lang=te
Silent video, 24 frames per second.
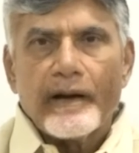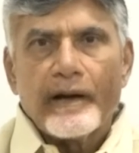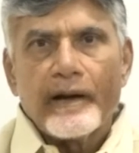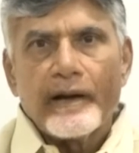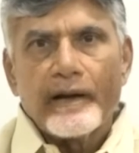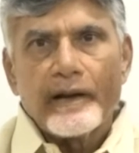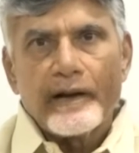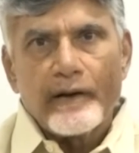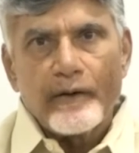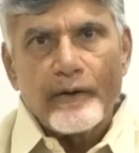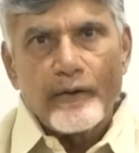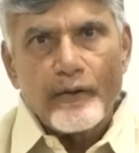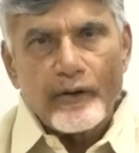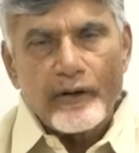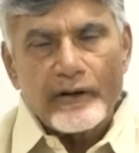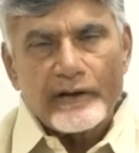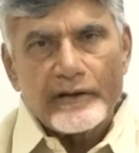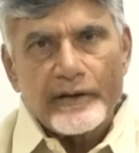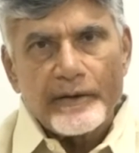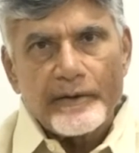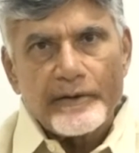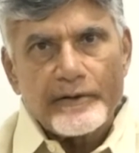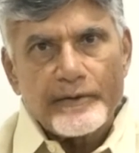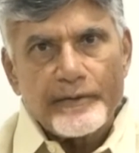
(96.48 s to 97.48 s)
ఆయన
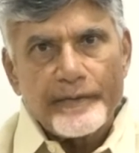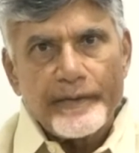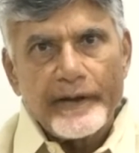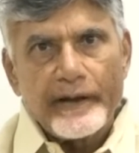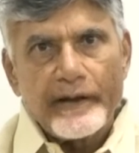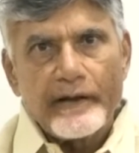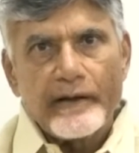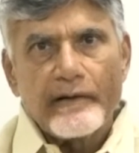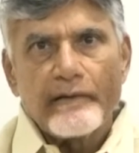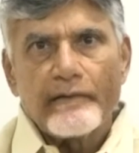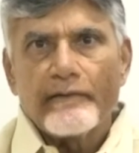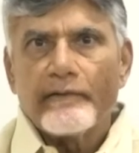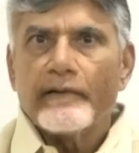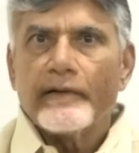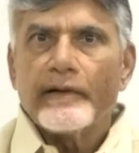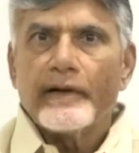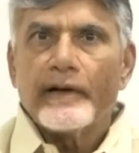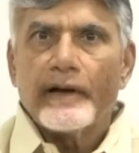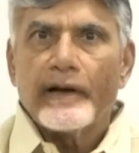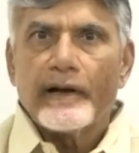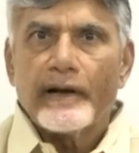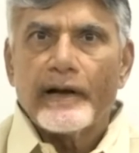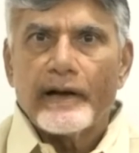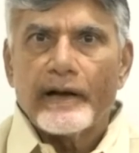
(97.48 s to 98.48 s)
లోకసభ స్పీకరు
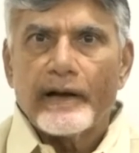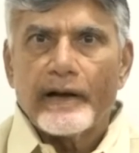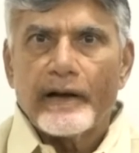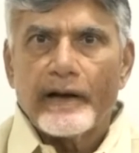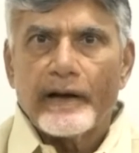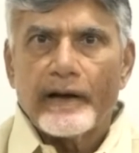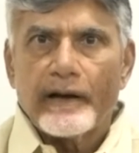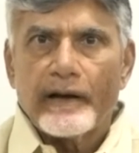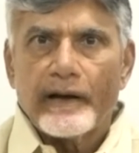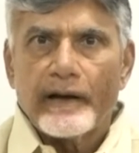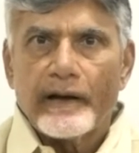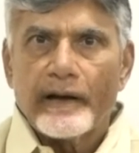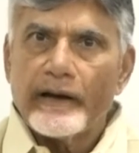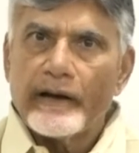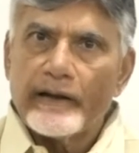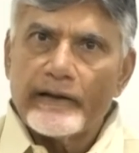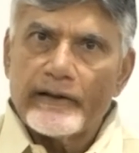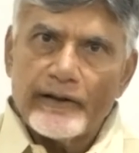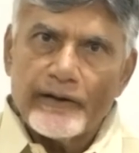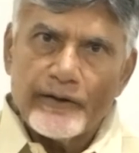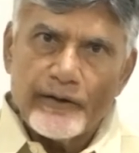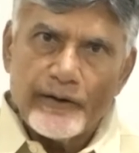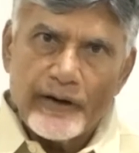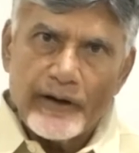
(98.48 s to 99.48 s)
అయిన
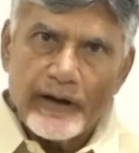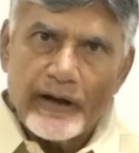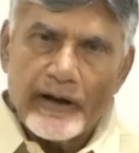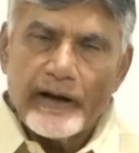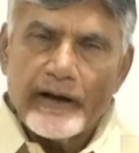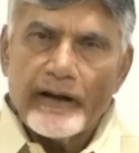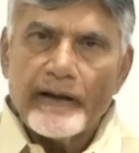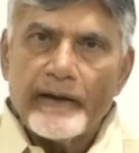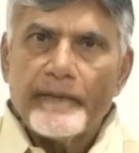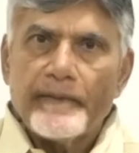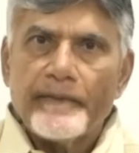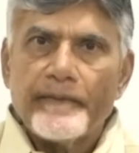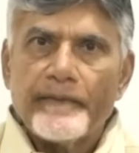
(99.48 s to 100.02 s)
తీరు కానీ